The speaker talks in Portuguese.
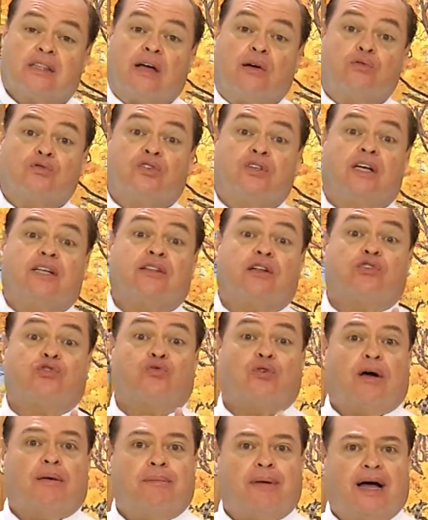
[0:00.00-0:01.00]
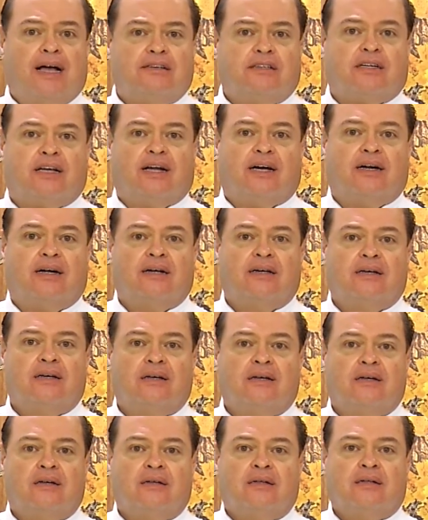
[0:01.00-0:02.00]
Tá usando a sua máscara?
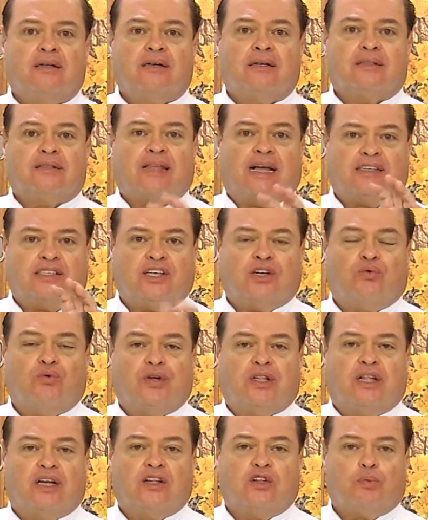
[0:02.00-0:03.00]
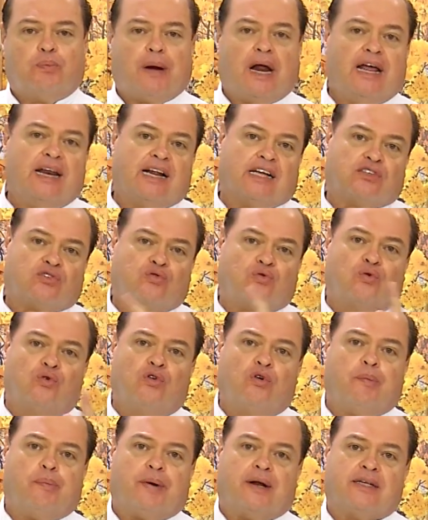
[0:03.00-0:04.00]
Tá se cuidando para ir às
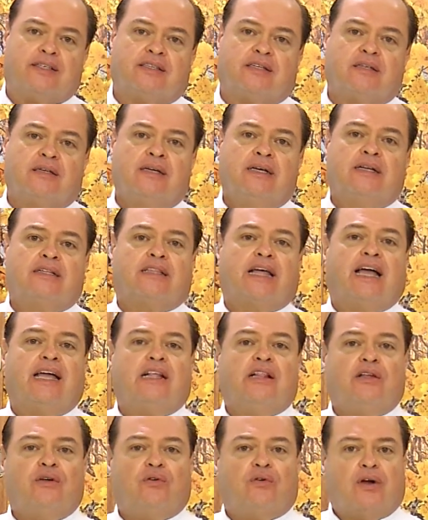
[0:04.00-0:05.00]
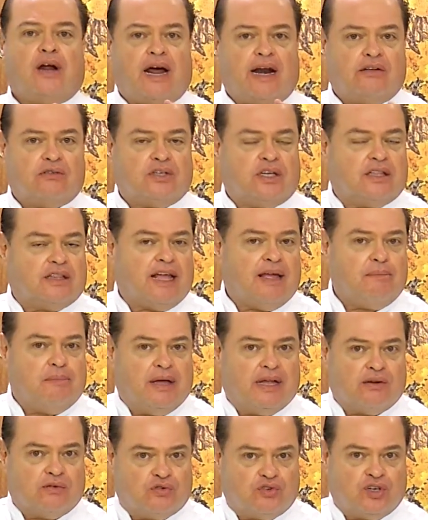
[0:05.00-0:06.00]
compras? Tá indo em horários que tem
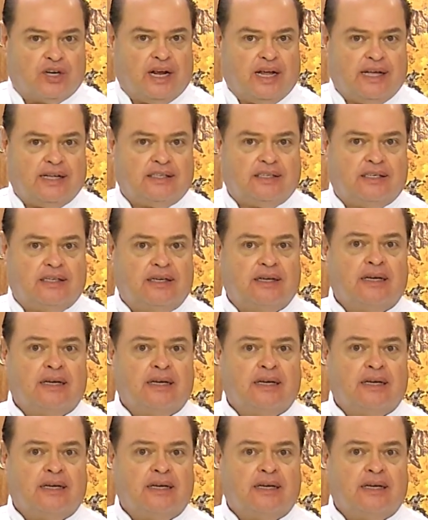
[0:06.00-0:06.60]
menos gente?